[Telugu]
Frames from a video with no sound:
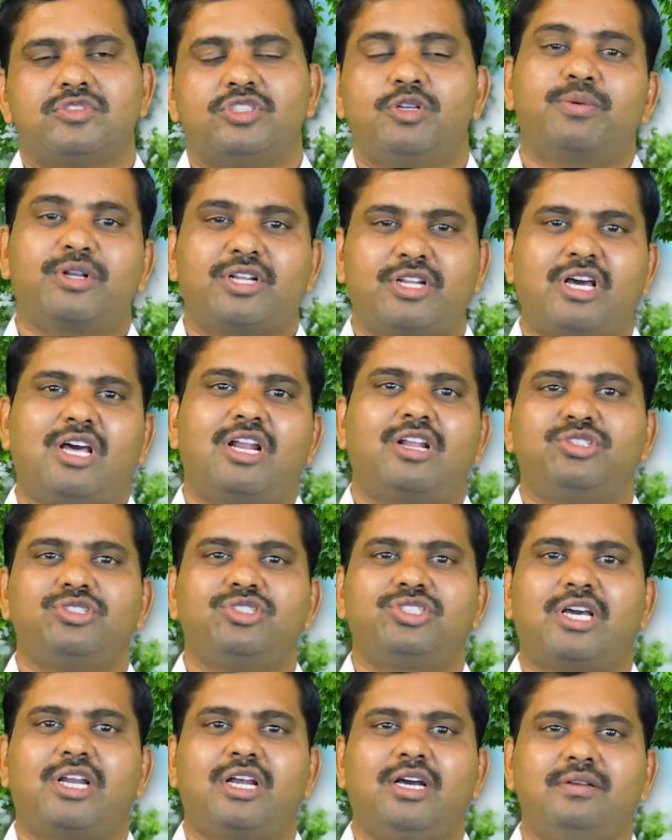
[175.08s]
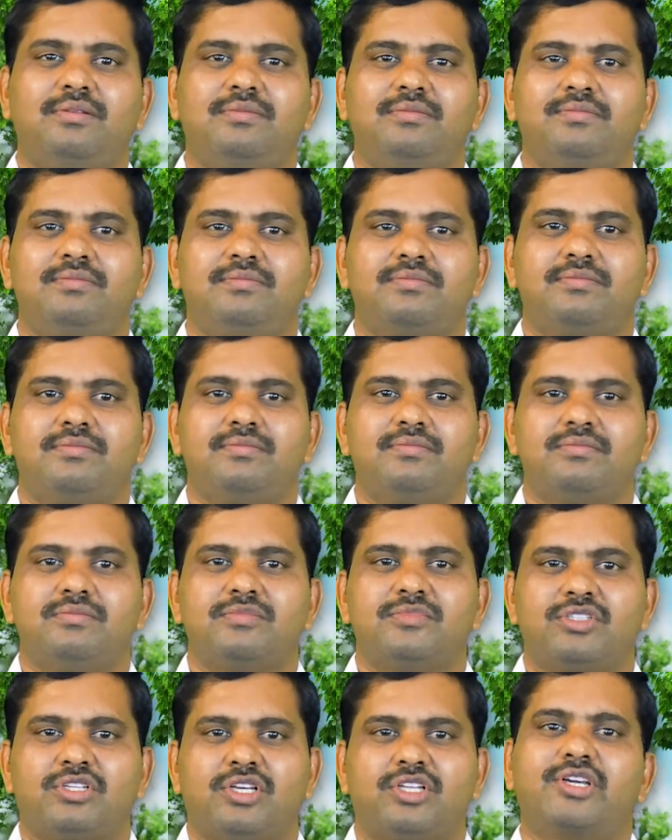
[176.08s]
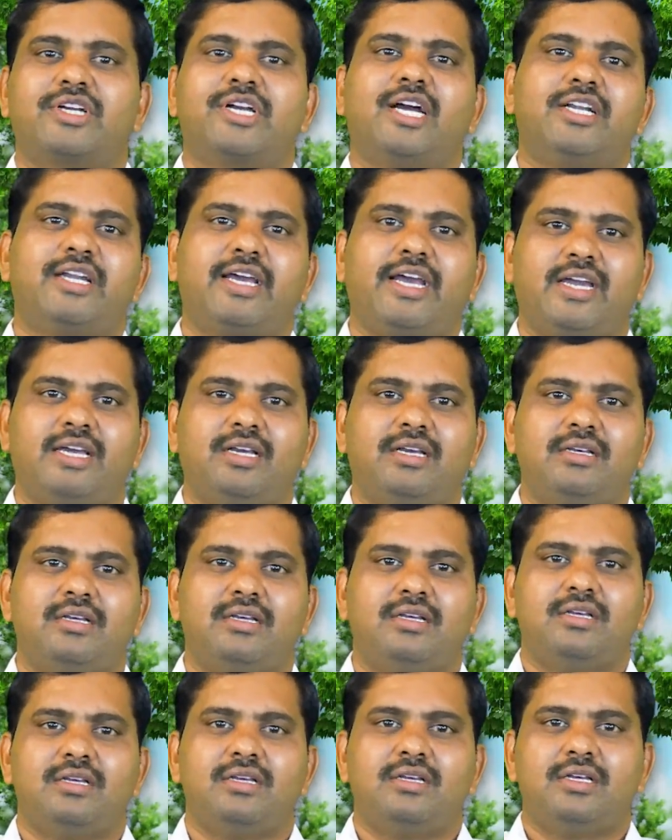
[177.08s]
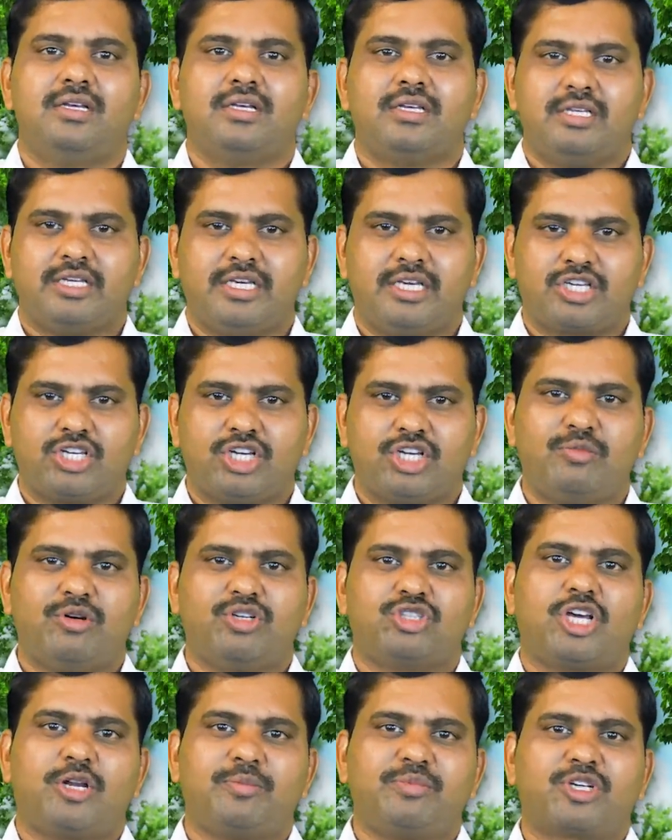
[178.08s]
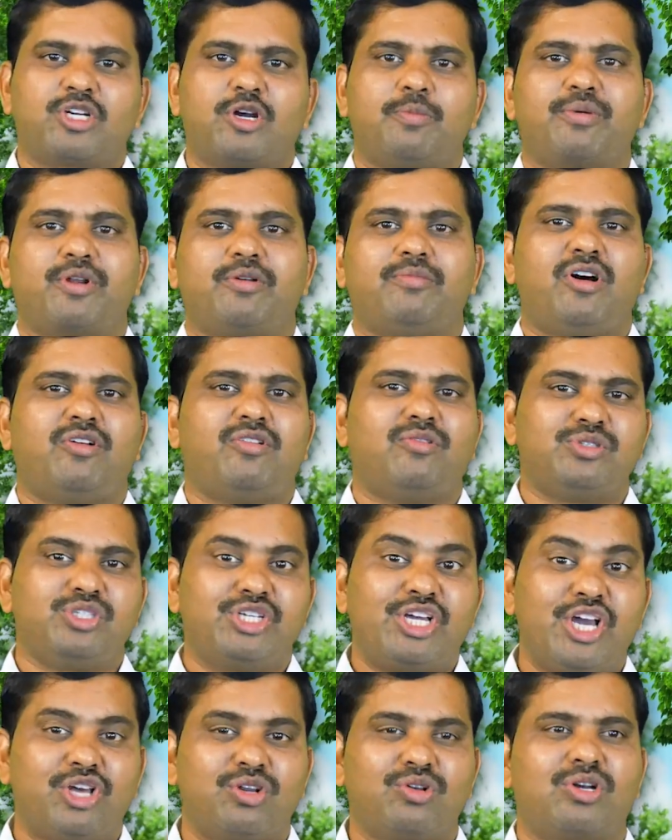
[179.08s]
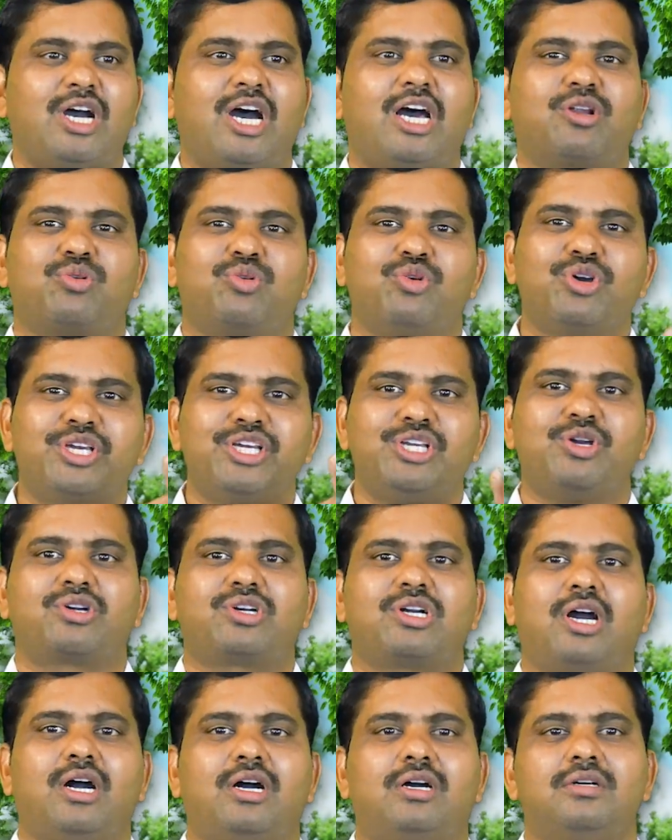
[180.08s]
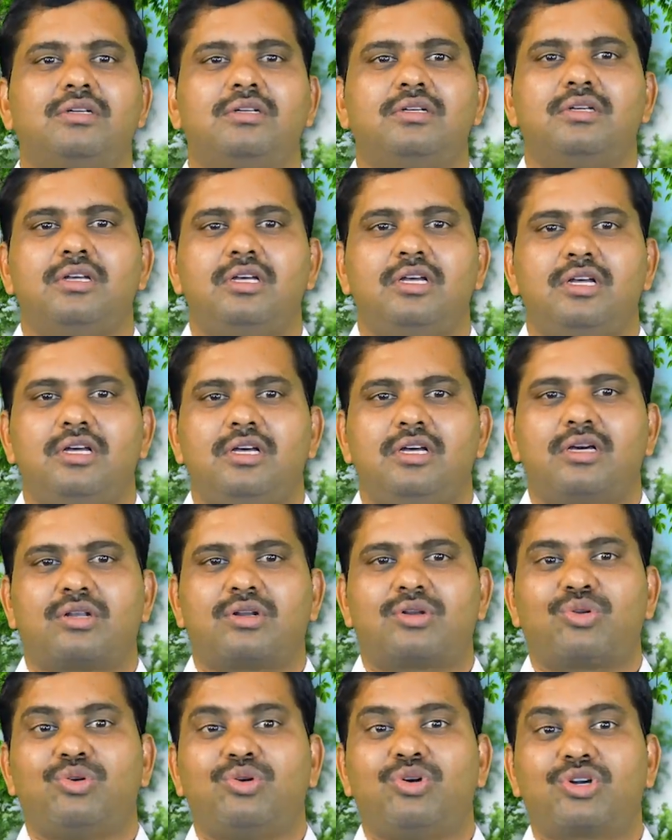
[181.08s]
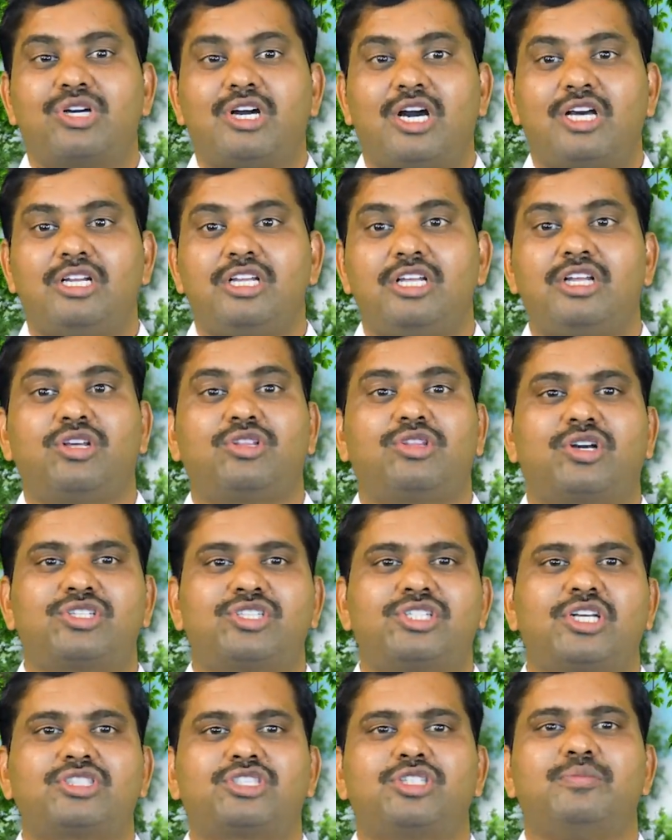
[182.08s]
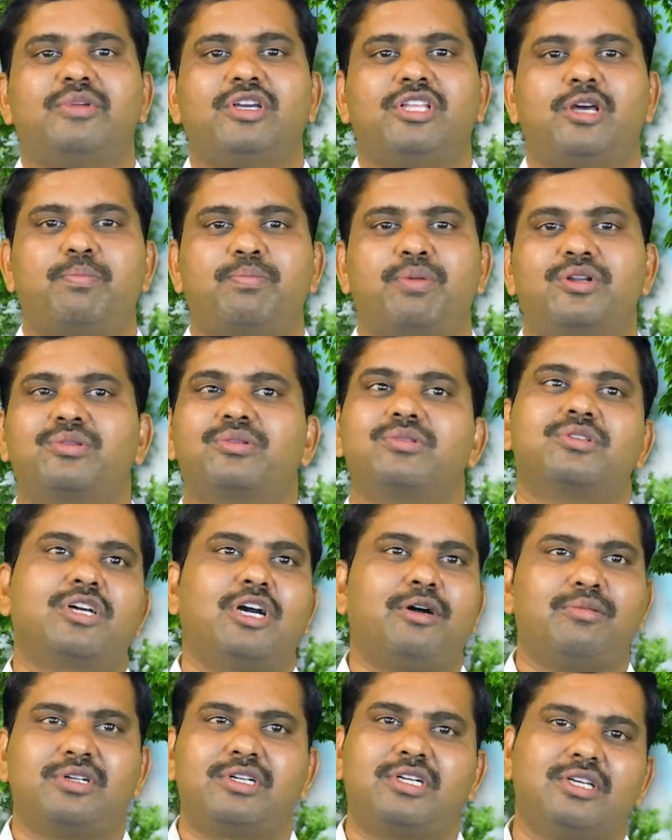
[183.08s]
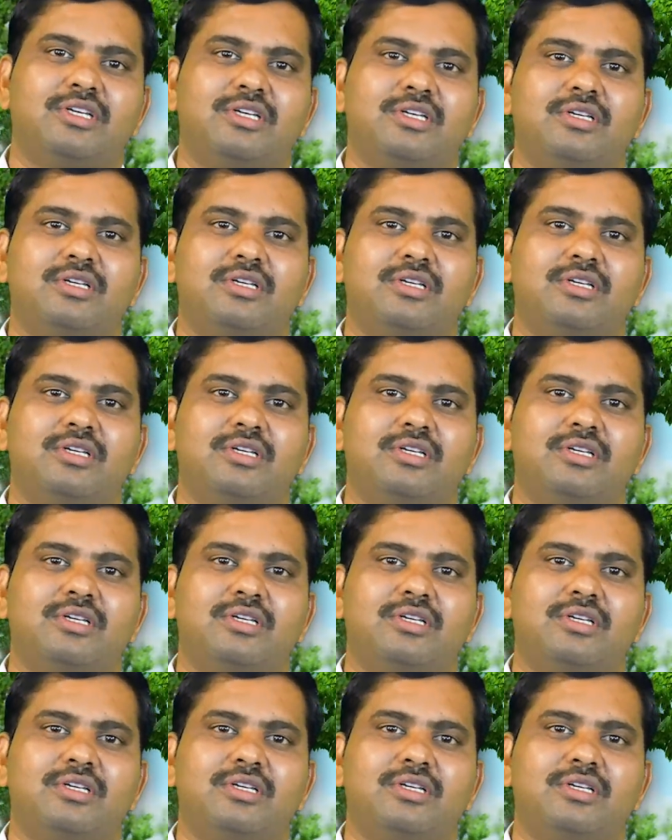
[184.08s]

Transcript: ఎప్పుడైనా ఆలోచించారా ఎందుకంటే ఈ కీమోథెరపీ యొక్క ప్రభావం నేరుగా రోగి యొక్క రోగ నిరోధక శక్తి మీద పడుతుంది కాబట్టి